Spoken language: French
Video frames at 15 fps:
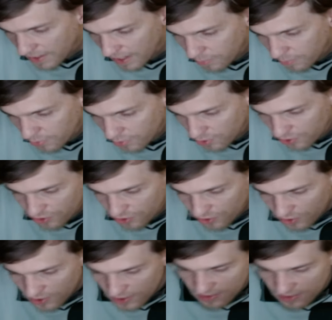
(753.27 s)
Il y a beaucoup de
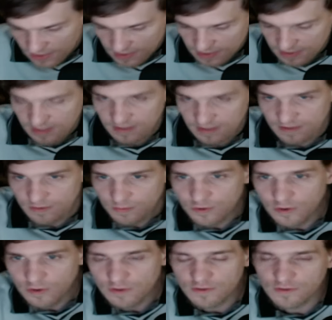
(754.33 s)
gens, ils cherchent toutes
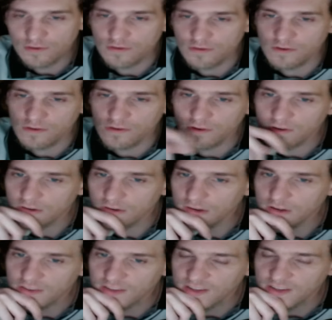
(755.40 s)
sortes
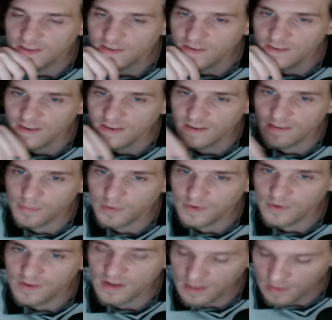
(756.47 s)
d'excuses et c'est
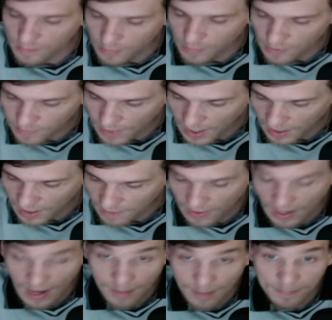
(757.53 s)
pour ça qu'ils ne peuvent pas
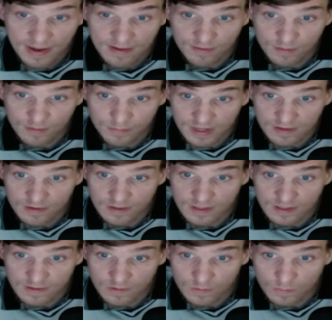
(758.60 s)
arriver. Après, ils ont bien ce
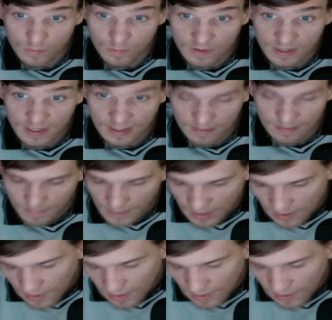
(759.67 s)
qu'ils ont demandé. Hein.